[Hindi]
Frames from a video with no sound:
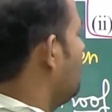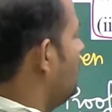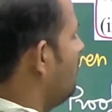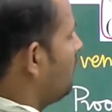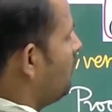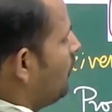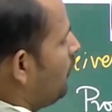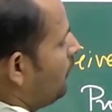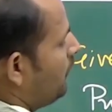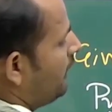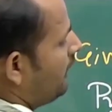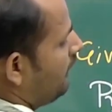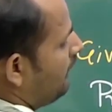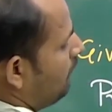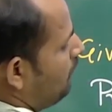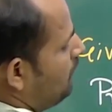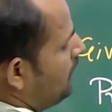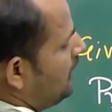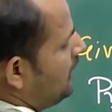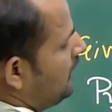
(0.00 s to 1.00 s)
देखो ये रहे
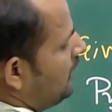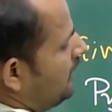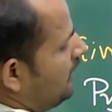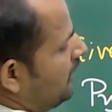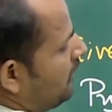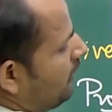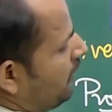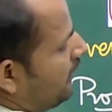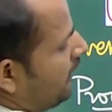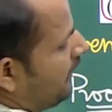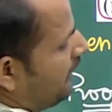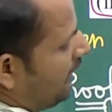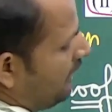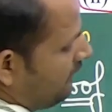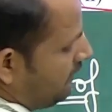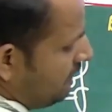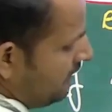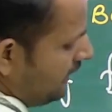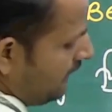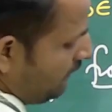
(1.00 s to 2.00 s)
बीई e और ये रहा
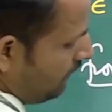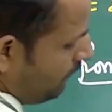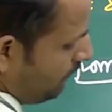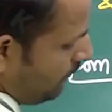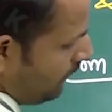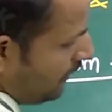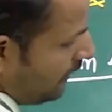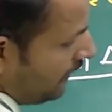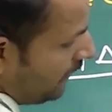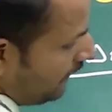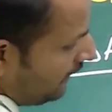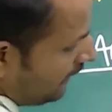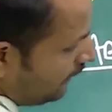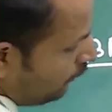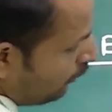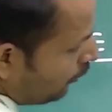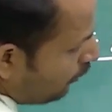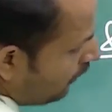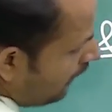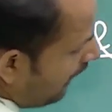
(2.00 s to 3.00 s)
सी एफ ये
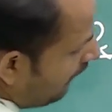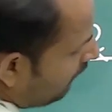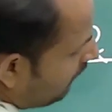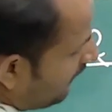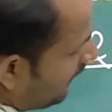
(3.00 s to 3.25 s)
दोनों आपके